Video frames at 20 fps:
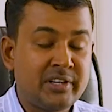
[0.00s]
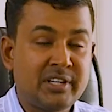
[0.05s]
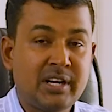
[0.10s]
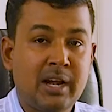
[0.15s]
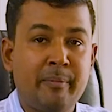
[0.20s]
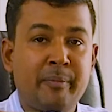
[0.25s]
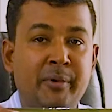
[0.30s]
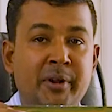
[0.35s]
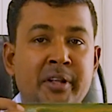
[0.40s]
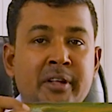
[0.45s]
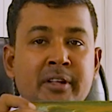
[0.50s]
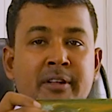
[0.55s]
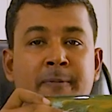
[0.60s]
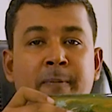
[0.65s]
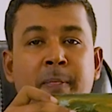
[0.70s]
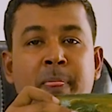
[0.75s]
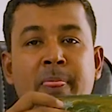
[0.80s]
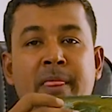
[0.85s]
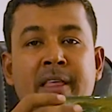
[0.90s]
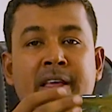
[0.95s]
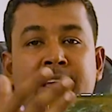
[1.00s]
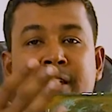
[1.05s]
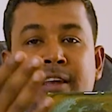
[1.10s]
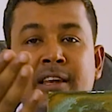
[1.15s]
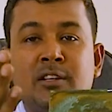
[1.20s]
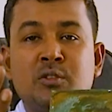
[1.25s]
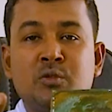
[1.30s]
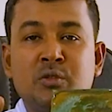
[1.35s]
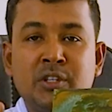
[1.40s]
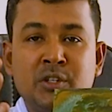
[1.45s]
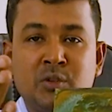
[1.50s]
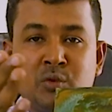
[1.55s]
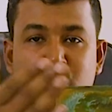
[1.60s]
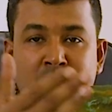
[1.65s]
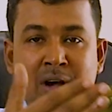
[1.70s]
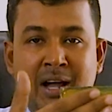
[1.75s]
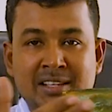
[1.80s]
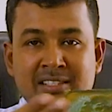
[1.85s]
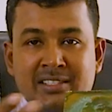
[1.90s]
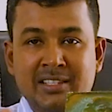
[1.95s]
আমার সামনে এটা যদি একটু
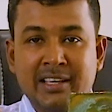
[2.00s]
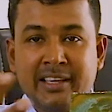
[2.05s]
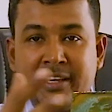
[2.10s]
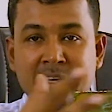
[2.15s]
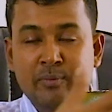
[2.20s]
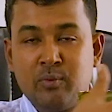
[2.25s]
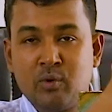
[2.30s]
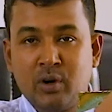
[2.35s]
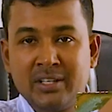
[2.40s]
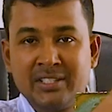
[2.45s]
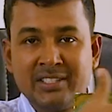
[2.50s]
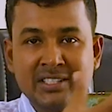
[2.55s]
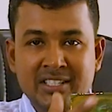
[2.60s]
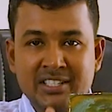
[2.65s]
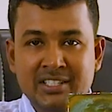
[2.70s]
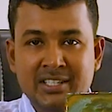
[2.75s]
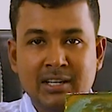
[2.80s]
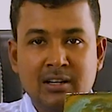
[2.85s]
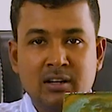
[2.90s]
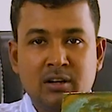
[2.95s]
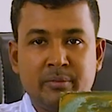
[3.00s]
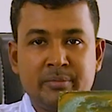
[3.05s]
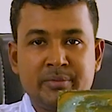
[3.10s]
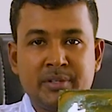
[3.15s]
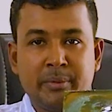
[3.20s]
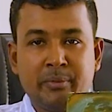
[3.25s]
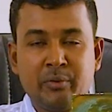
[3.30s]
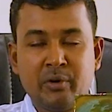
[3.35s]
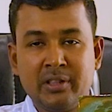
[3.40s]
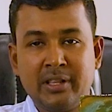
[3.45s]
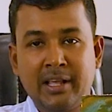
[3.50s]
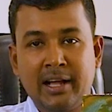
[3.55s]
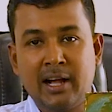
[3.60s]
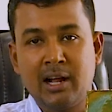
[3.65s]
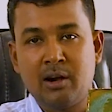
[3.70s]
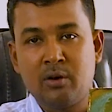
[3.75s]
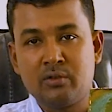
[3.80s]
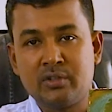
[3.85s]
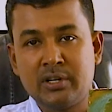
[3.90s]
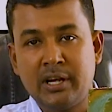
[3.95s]
কাছ থেকে পুরো জিনিসটাকে অবজার্ভ করে
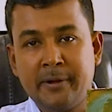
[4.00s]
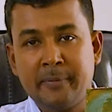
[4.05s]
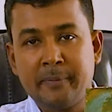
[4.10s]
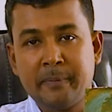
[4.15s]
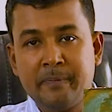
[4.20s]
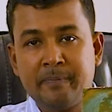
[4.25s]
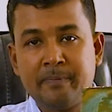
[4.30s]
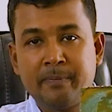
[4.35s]
দেখানো যায়